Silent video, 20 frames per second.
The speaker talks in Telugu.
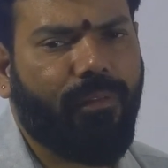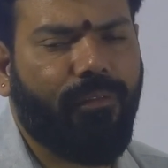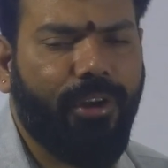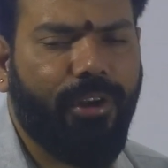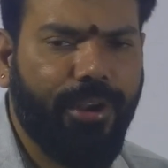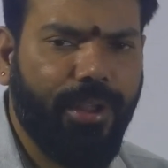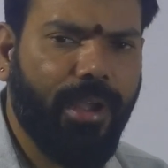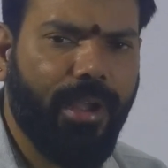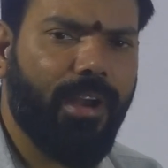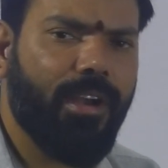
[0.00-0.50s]

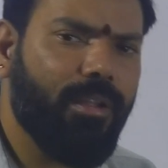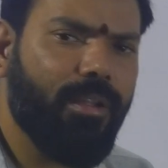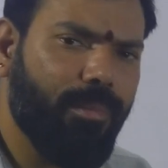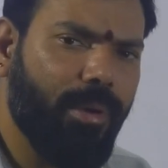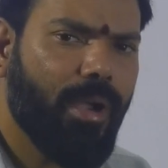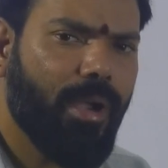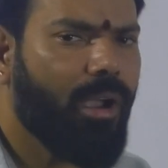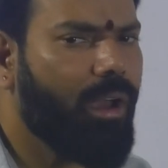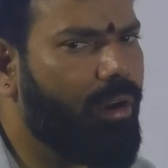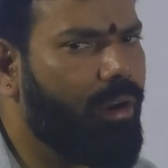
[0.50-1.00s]
వెండి కానీ
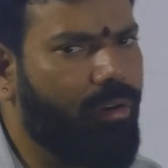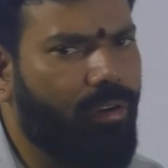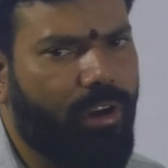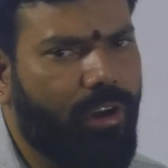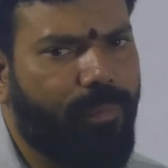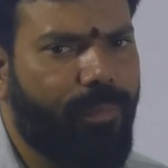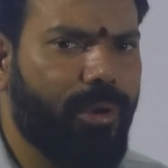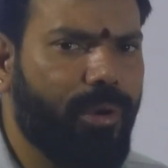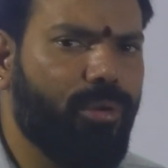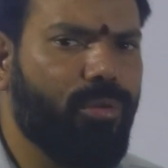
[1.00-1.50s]
బంగారంలో
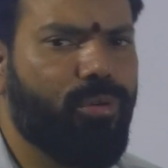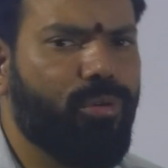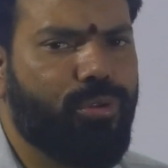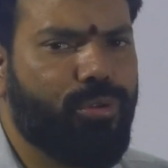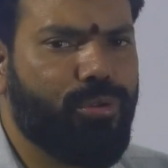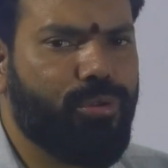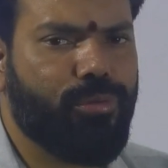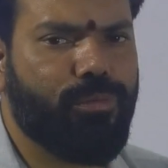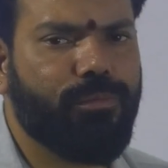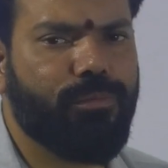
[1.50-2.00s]
కానీ
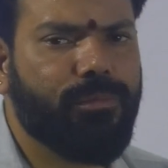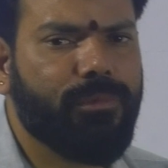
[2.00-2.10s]
పెట్టుకోవచ్చు